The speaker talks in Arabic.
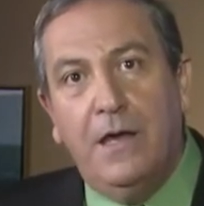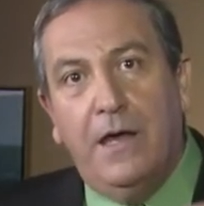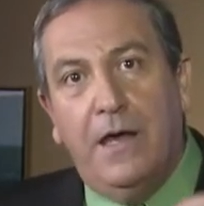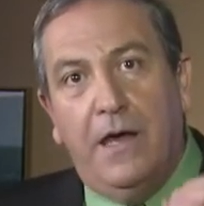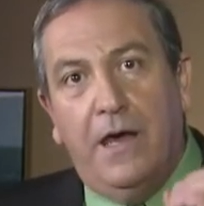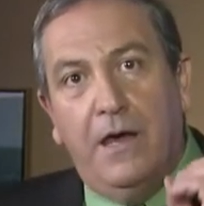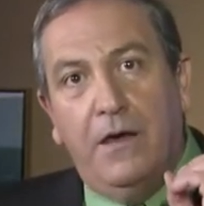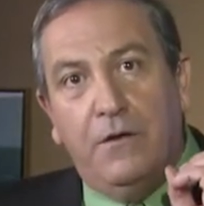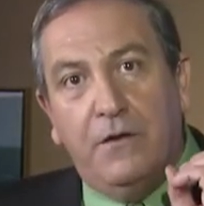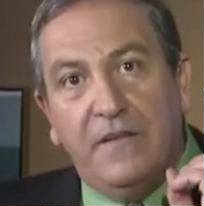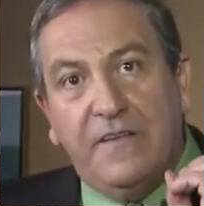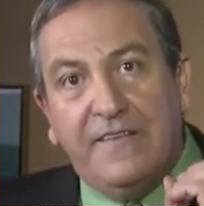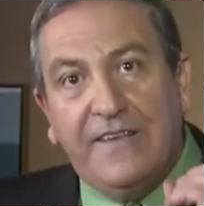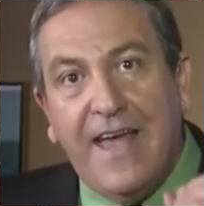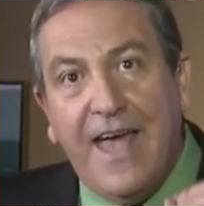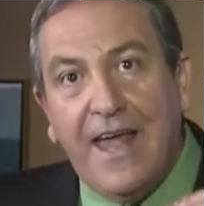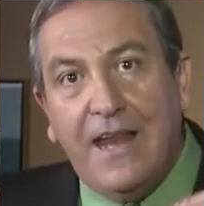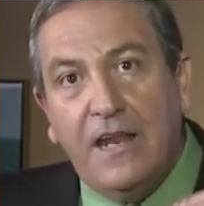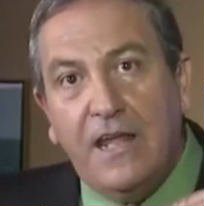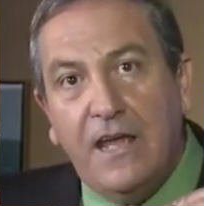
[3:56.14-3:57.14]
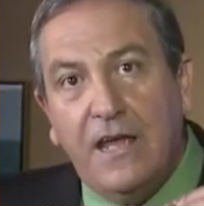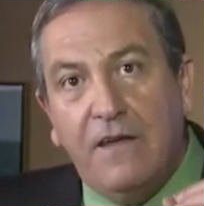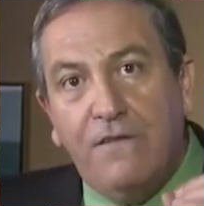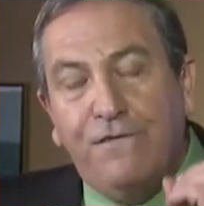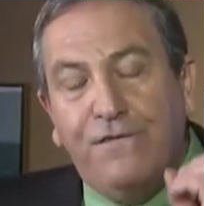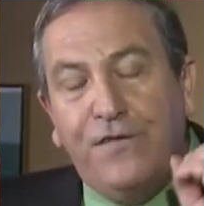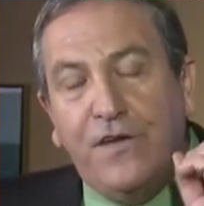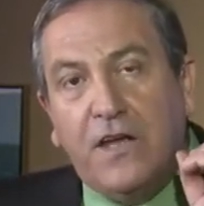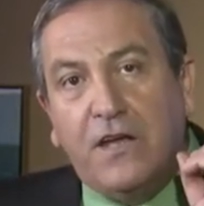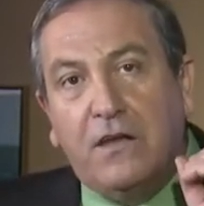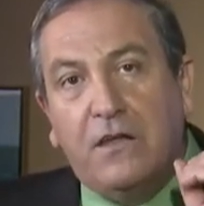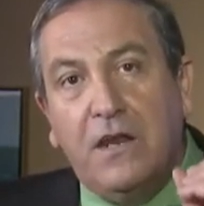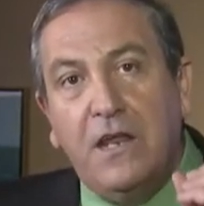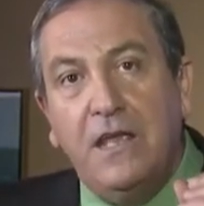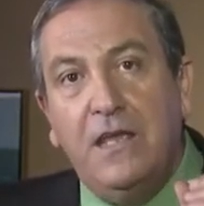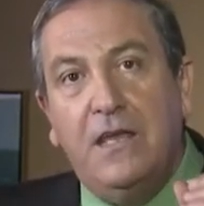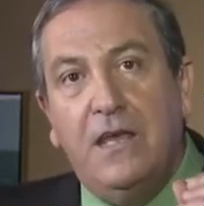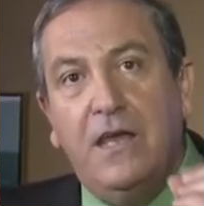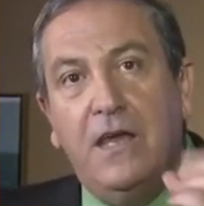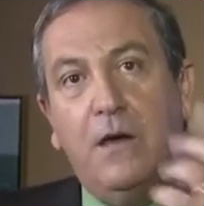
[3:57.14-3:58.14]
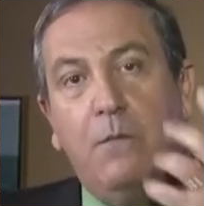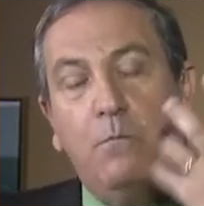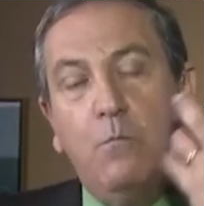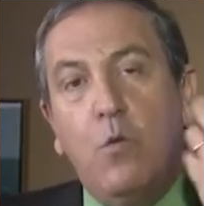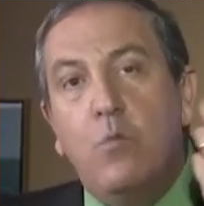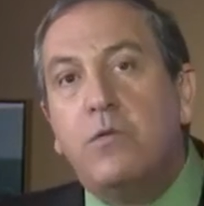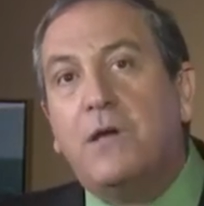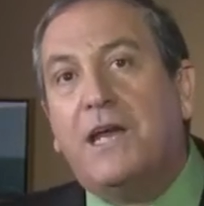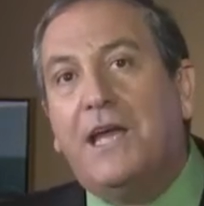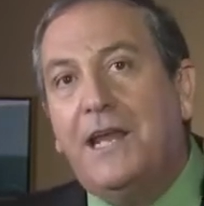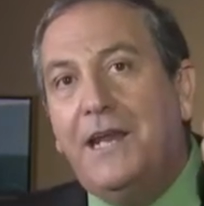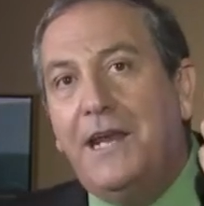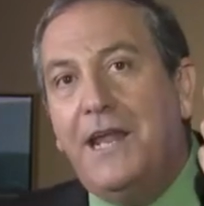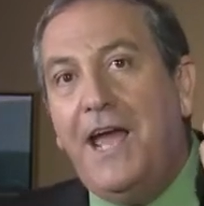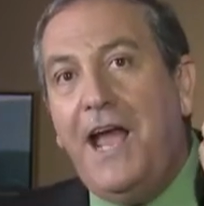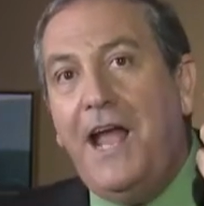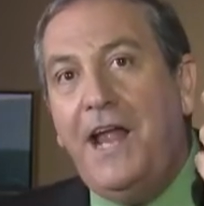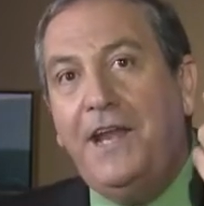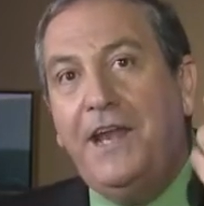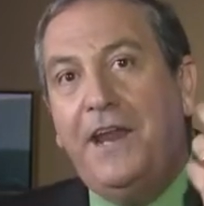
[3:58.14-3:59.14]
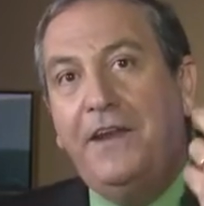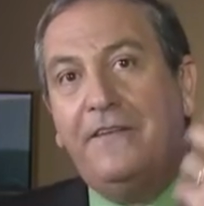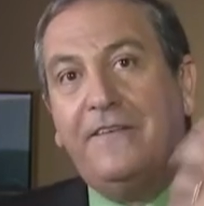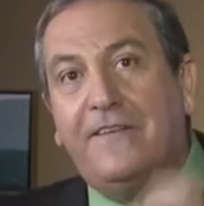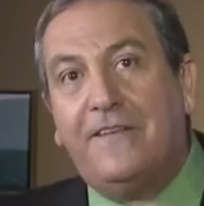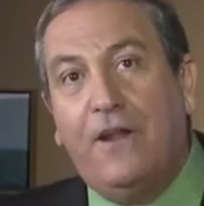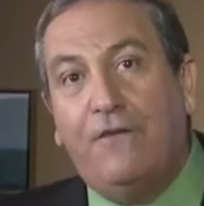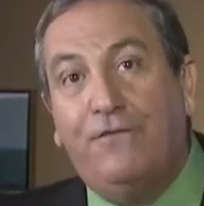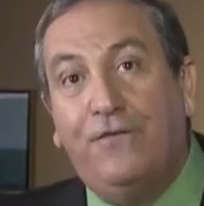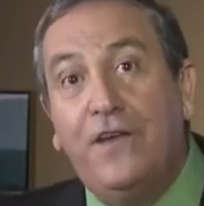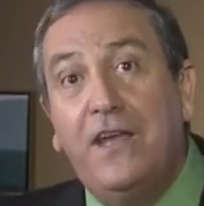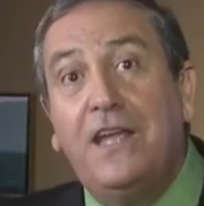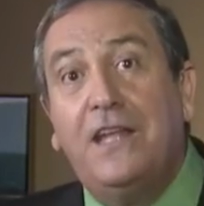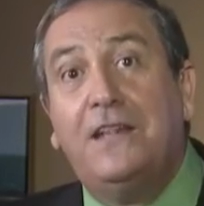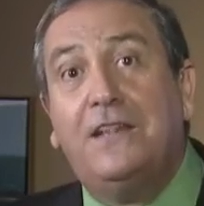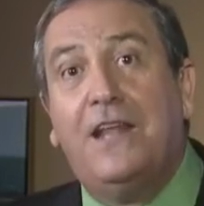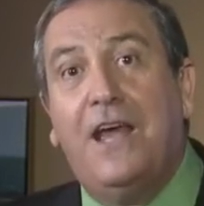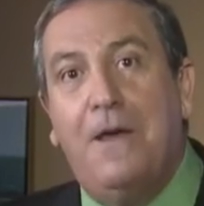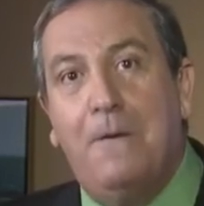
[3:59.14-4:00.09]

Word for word: رسالة فكرية ممكن إحنا نستفيد